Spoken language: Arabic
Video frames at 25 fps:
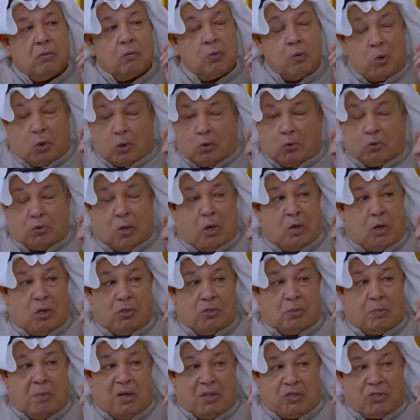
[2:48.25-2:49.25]
لو تطلع
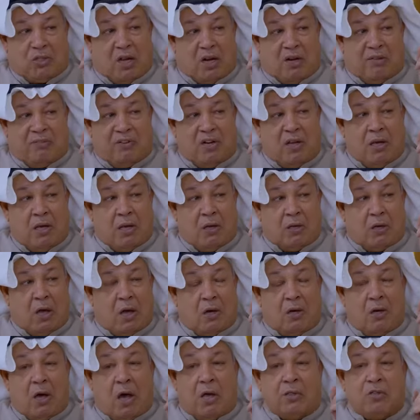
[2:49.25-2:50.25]
بعض سلفنا
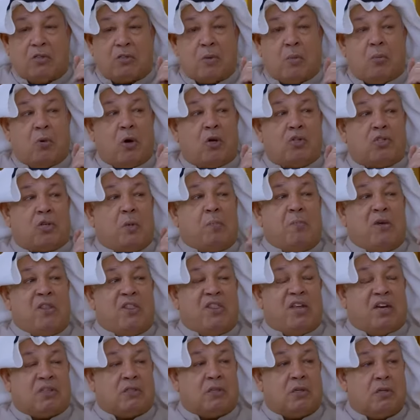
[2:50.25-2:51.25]
قال هذه يسموها جمع
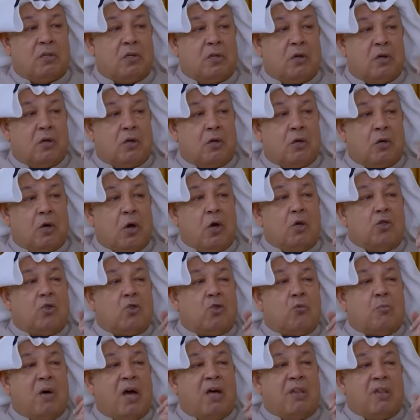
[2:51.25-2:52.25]
الذات
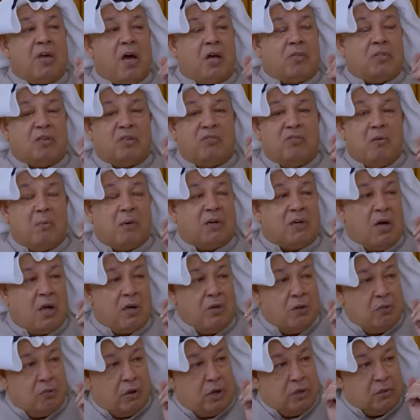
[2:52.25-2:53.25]
اجمع ذاتك في مكان
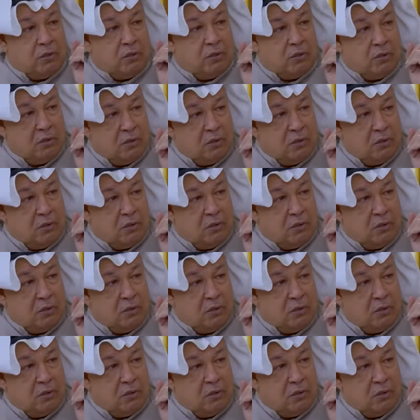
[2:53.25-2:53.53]
واحد